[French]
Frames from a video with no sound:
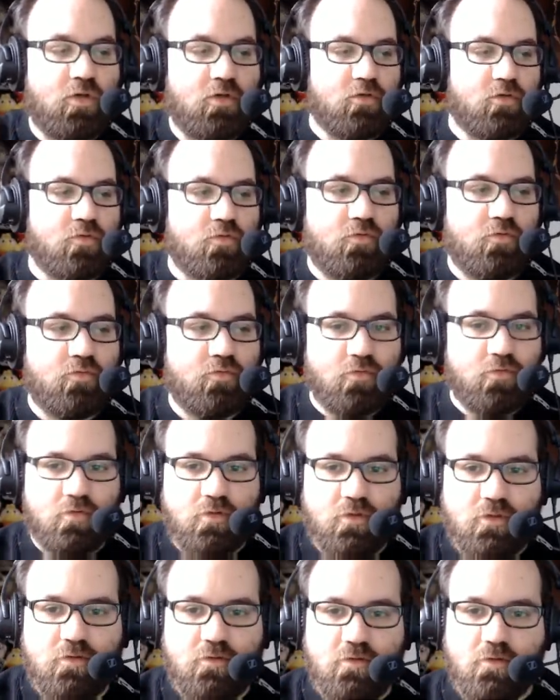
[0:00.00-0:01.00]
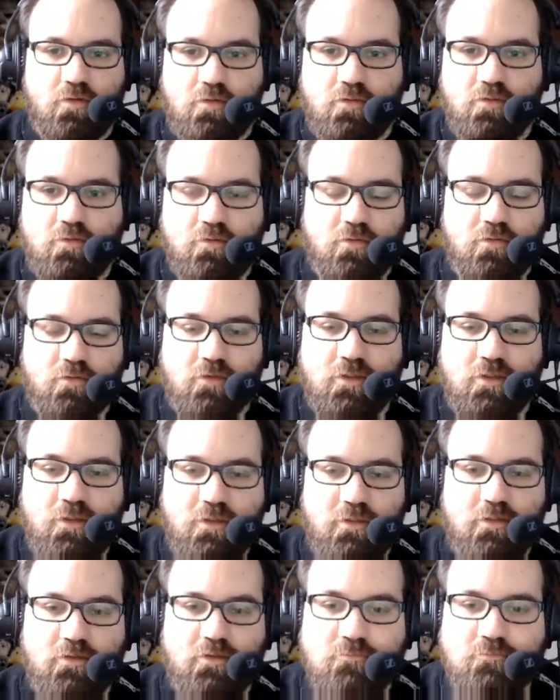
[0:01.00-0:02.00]
gueule, dans la gueule, dans la
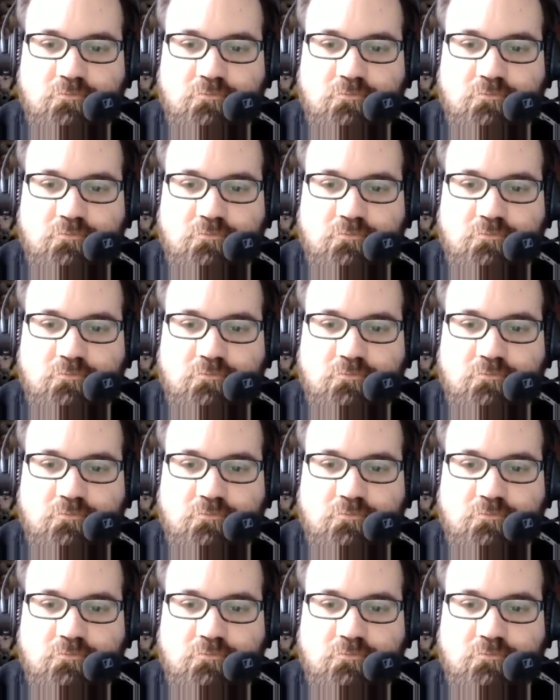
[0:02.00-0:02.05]
gueule.